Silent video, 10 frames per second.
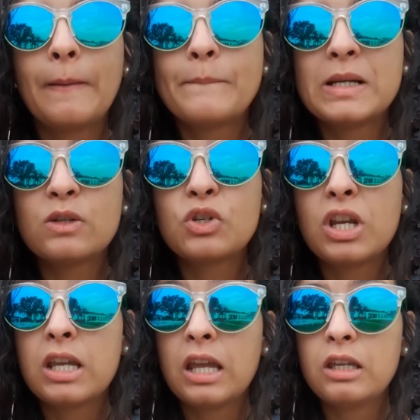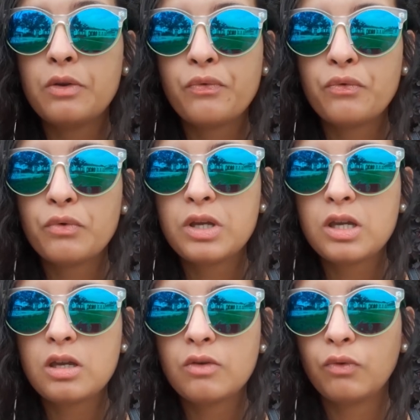mas eu cheguei e
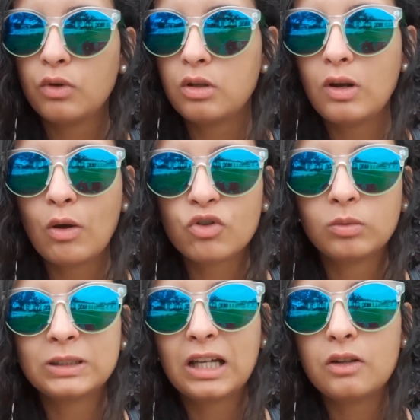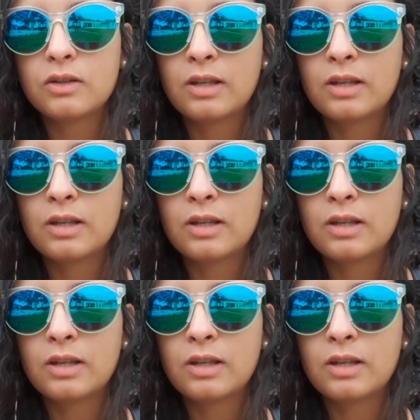fui, fui olhar os comentários.